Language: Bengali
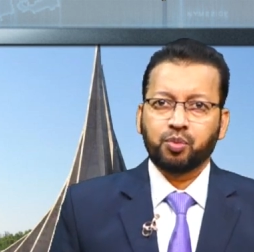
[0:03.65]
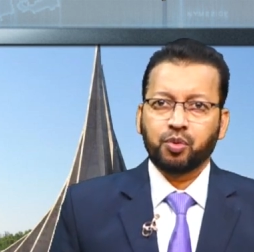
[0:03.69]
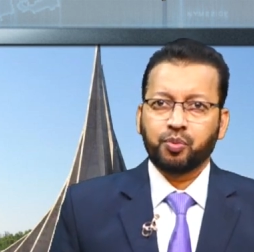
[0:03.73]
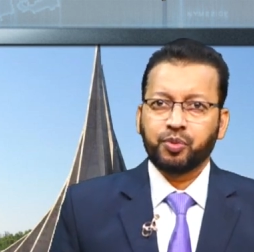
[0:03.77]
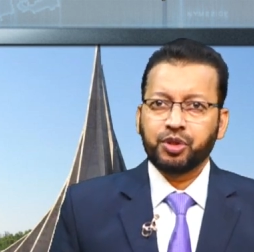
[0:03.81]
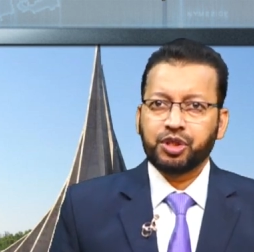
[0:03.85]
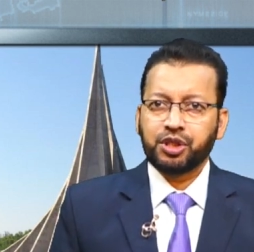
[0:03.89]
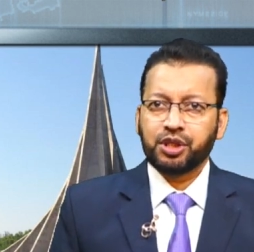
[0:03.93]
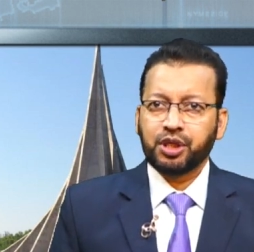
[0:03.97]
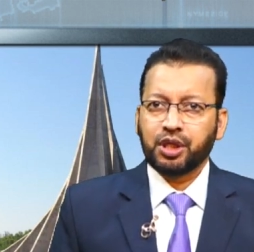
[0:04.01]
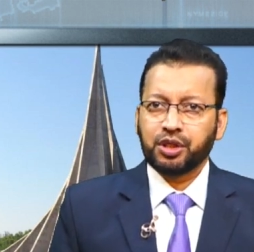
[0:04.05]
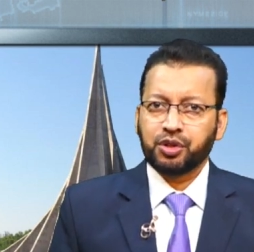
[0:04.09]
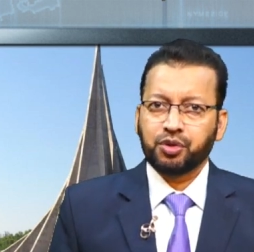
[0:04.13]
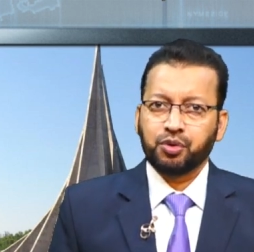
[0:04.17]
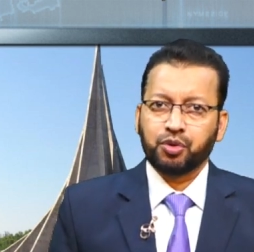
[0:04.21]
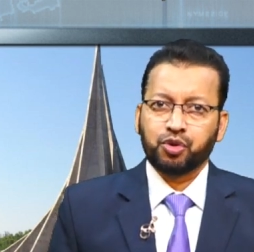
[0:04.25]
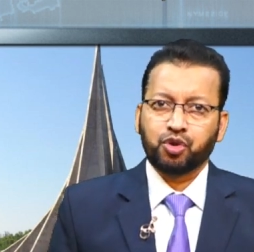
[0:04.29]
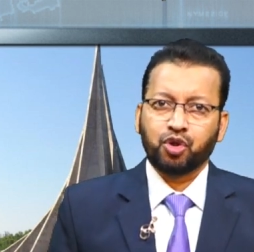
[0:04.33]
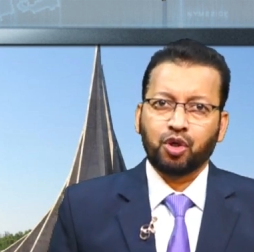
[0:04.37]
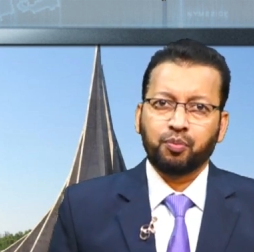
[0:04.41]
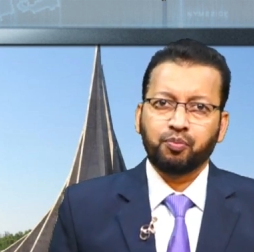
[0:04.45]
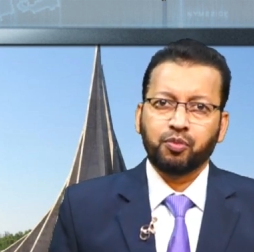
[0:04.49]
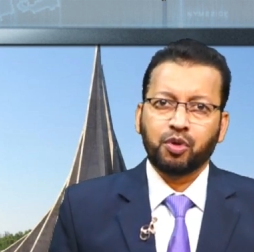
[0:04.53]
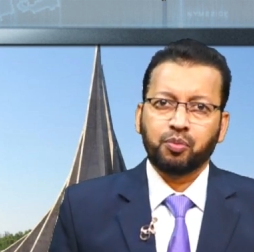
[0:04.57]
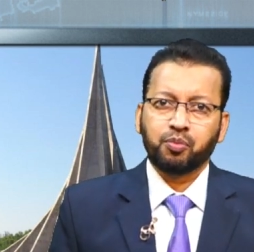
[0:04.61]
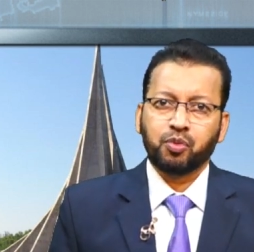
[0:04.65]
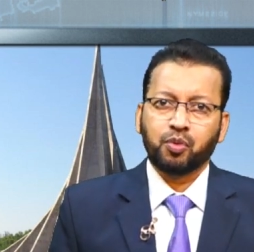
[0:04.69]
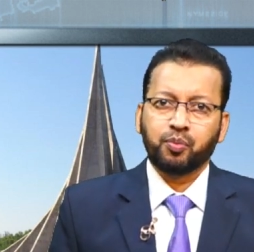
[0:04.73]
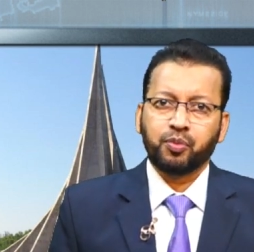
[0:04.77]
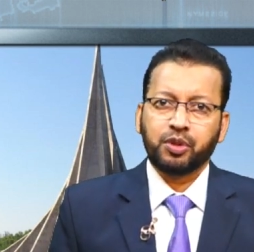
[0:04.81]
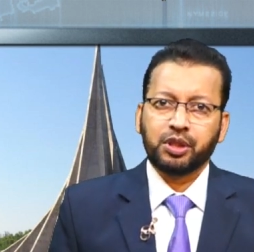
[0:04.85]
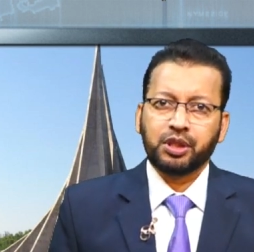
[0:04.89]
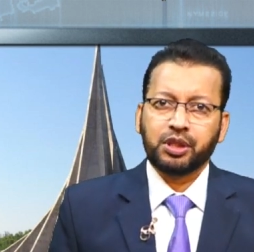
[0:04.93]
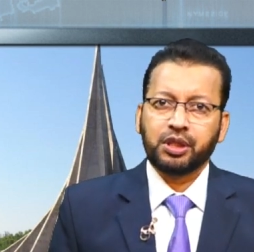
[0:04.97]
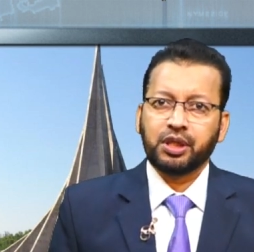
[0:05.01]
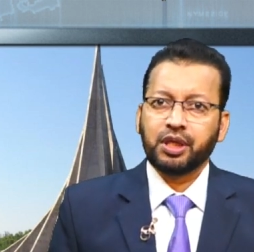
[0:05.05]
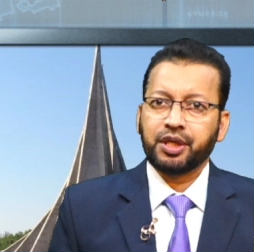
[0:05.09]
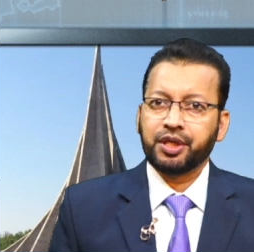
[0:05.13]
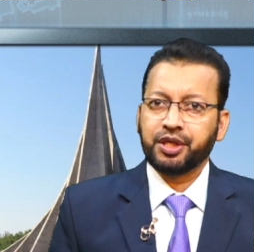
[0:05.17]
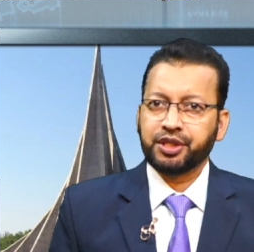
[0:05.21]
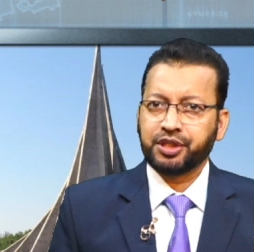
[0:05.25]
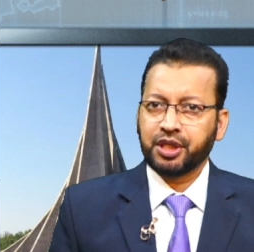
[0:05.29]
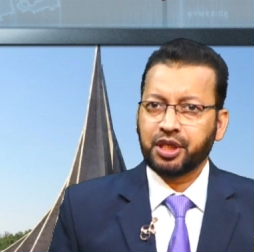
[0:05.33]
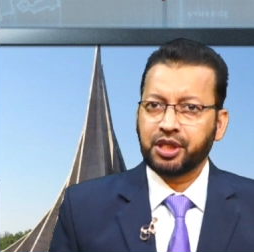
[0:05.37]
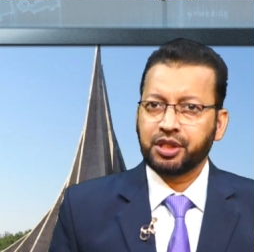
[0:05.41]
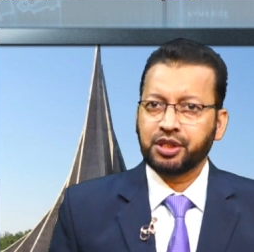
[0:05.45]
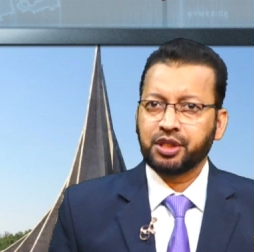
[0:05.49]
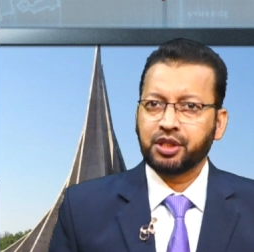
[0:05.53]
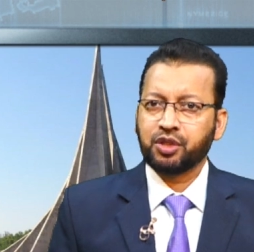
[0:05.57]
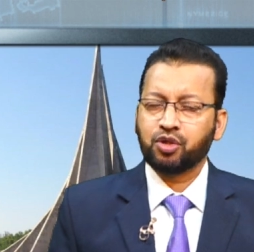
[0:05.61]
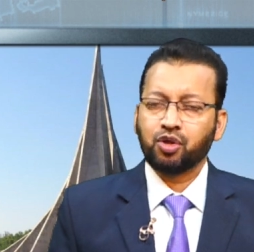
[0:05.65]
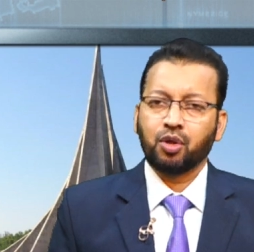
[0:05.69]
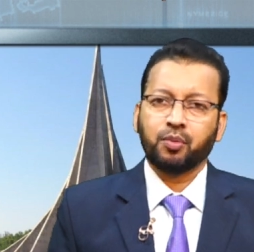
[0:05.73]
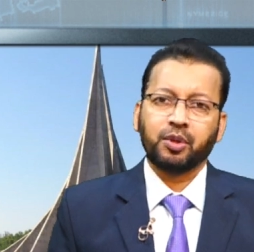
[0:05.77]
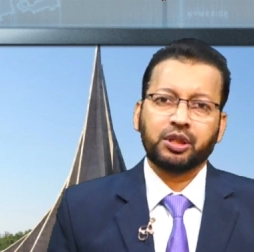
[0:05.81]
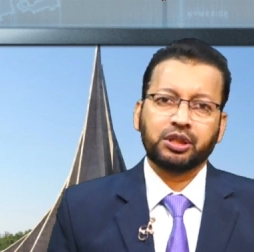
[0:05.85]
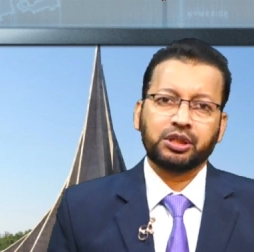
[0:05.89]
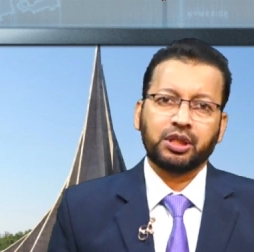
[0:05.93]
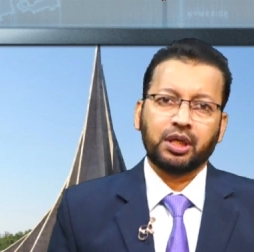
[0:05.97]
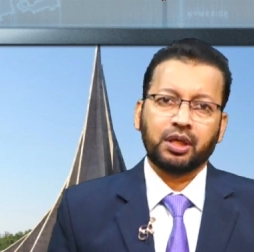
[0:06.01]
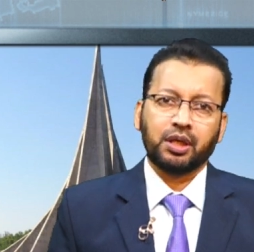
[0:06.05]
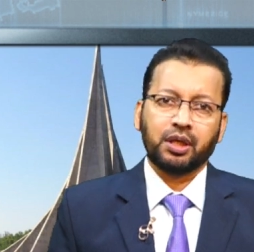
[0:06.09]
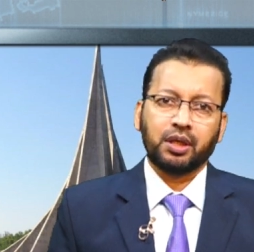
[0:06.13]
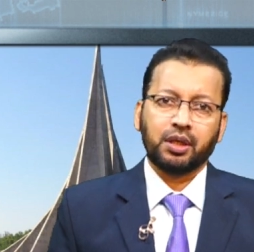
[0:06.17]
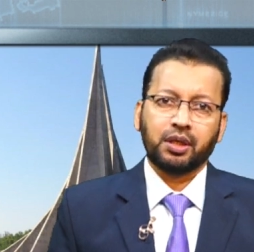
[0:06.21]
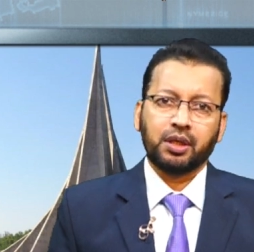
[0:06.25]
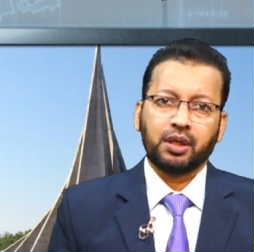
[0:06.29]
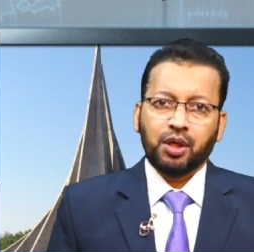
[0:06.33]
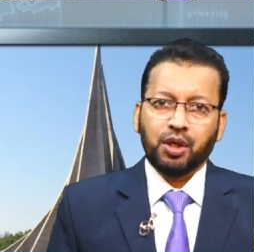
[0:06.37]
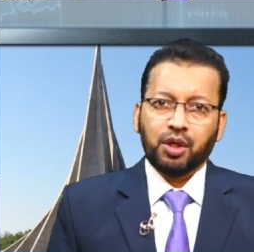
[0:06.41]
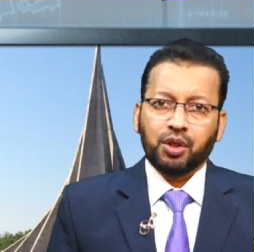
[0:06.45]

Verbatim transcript: উপবিশ্বাস ও স্বপ্নম বুবলির রেশারেশি সবার জানা